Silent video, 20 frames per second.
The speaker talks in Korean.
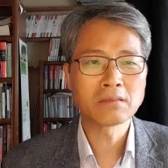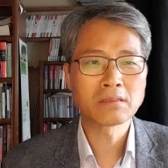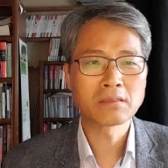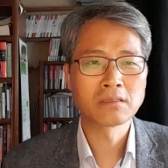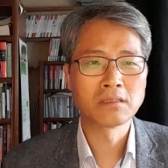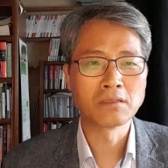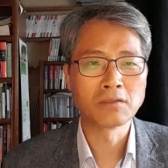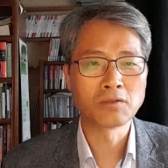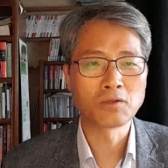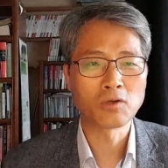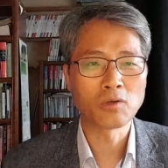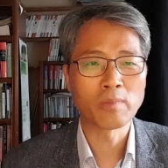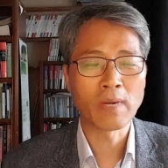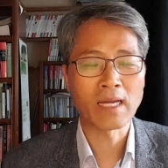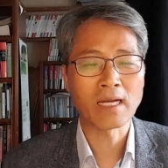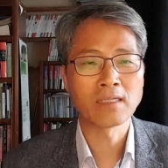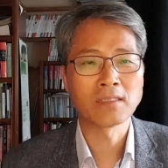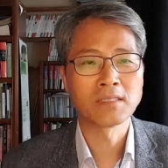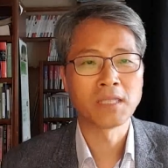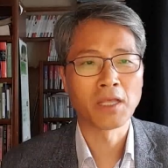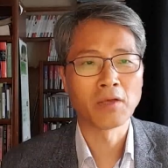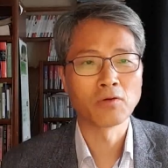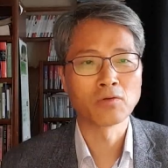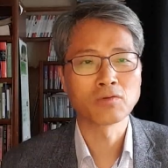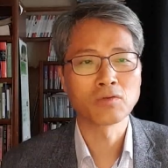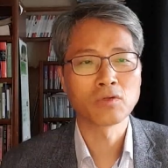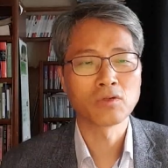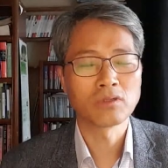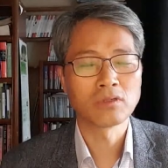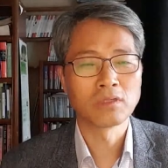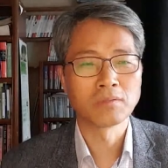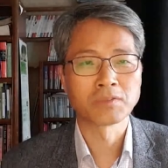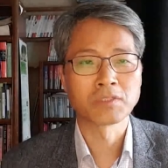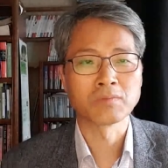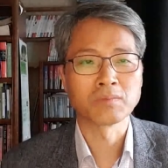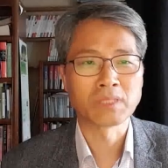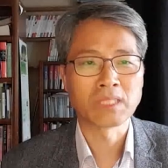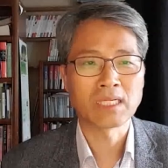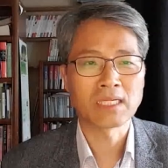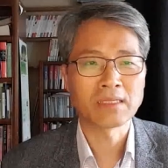근거로 말할 내용도
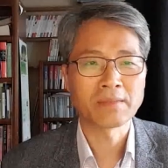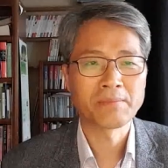없습니다.